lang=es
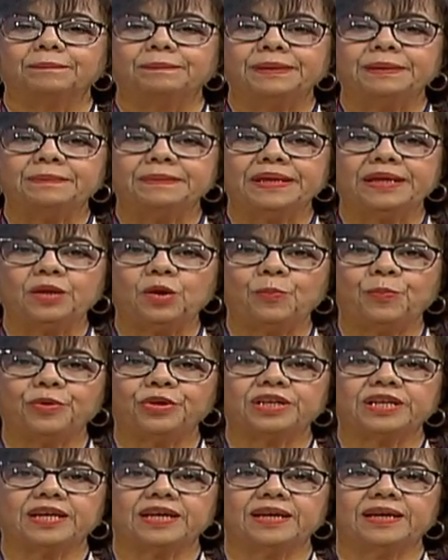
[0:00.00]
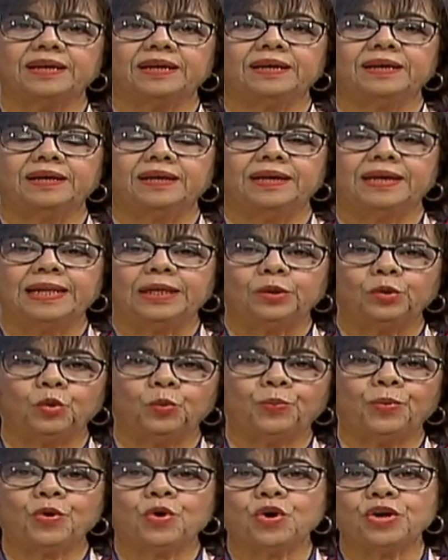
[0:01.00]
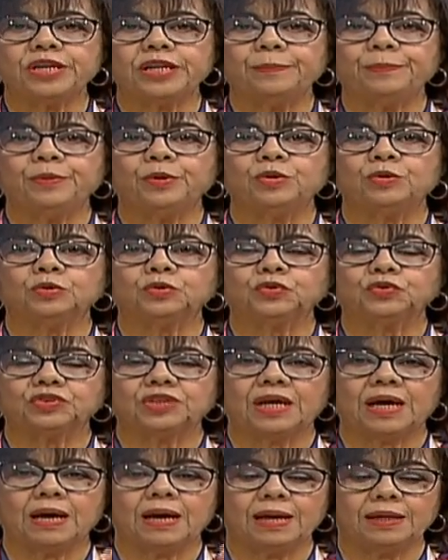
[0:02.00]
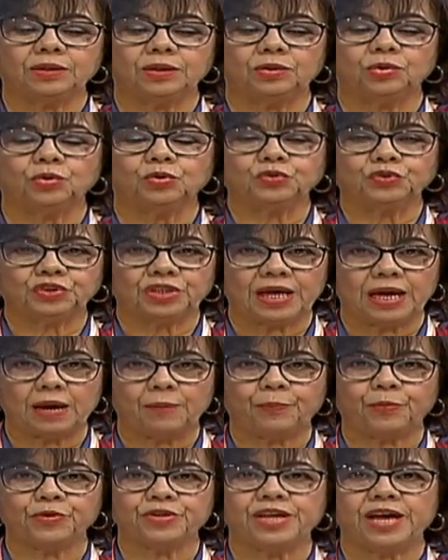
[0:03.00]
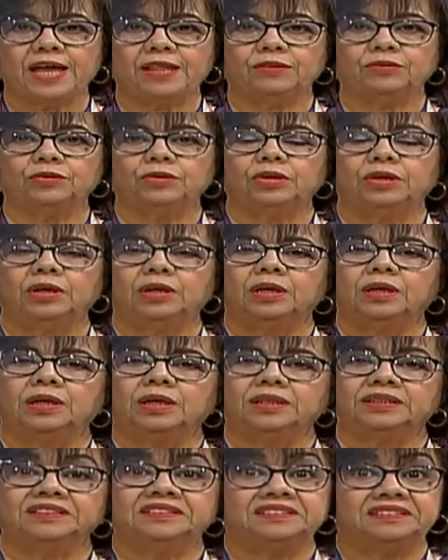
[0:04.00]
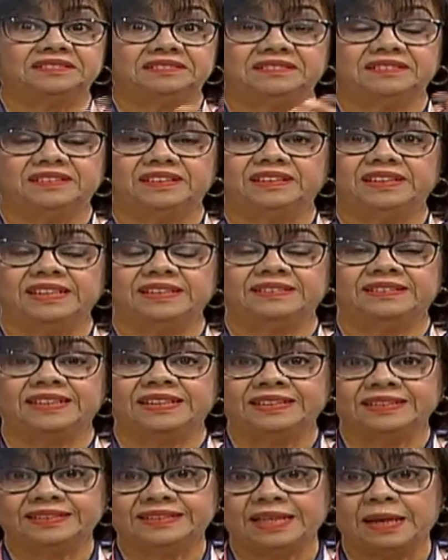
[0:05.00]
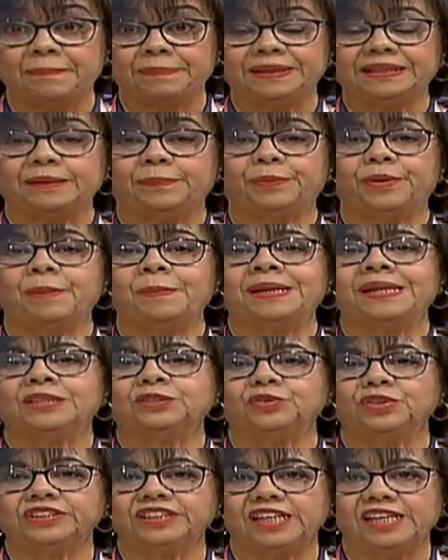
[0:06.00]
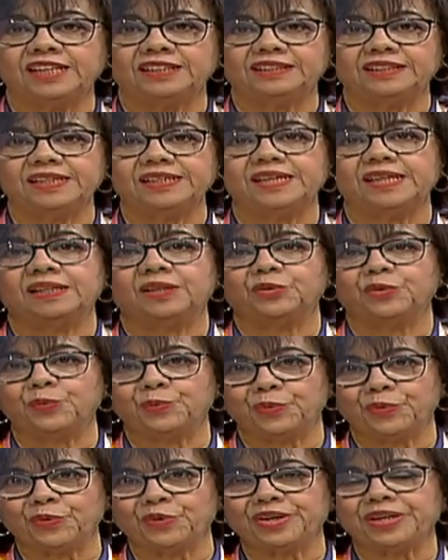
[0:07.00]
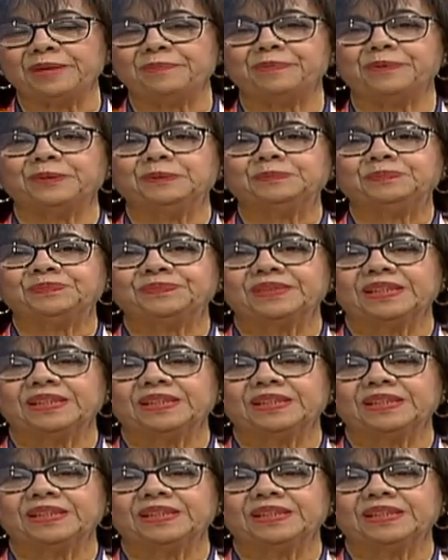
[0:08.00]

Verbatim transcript: primero porque el grupo Corripio nos nos ha apoyado desde siempre este programa nació en Teleantilla del Grupo Corripio.